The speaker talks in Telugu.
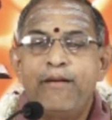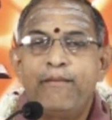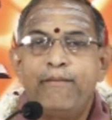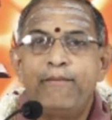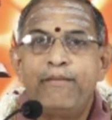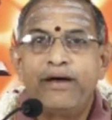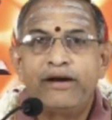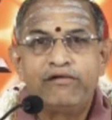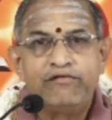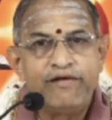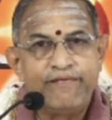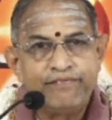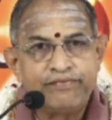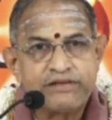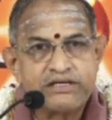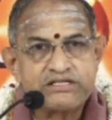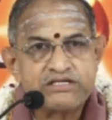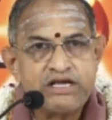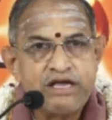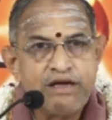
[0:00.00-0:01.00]
మనం
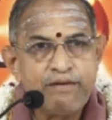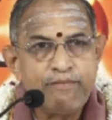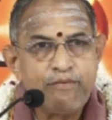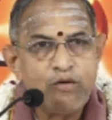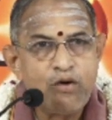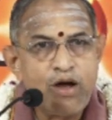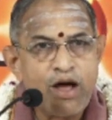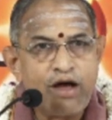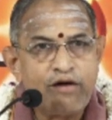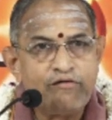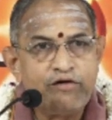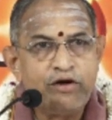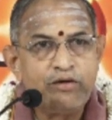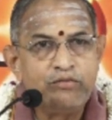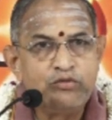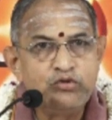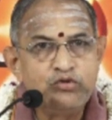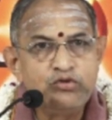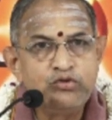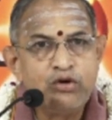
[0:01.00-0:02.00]
ఎంతసేపు ఆవిడ
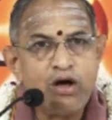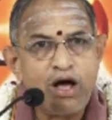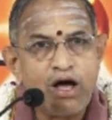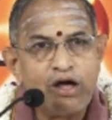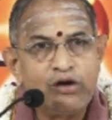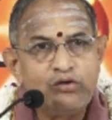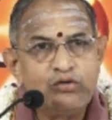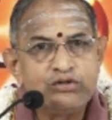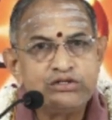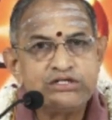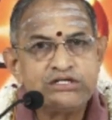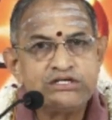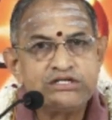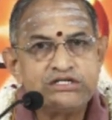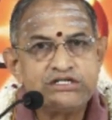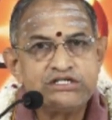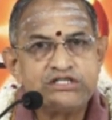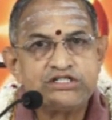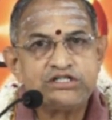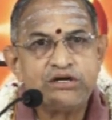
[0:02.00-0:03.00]
ముందు ఆలోచన
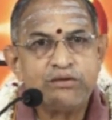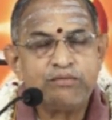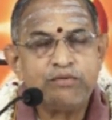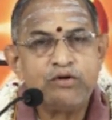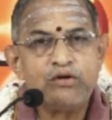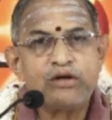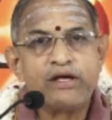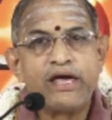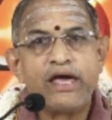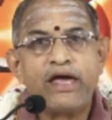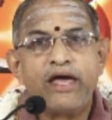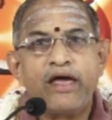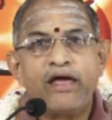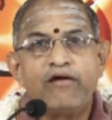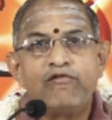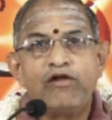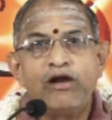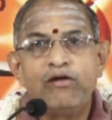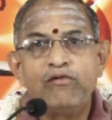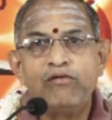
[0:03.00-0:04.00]
చేసినప్పుడు
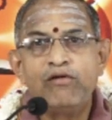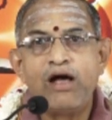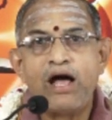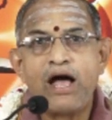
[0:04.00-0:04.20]
కేవలం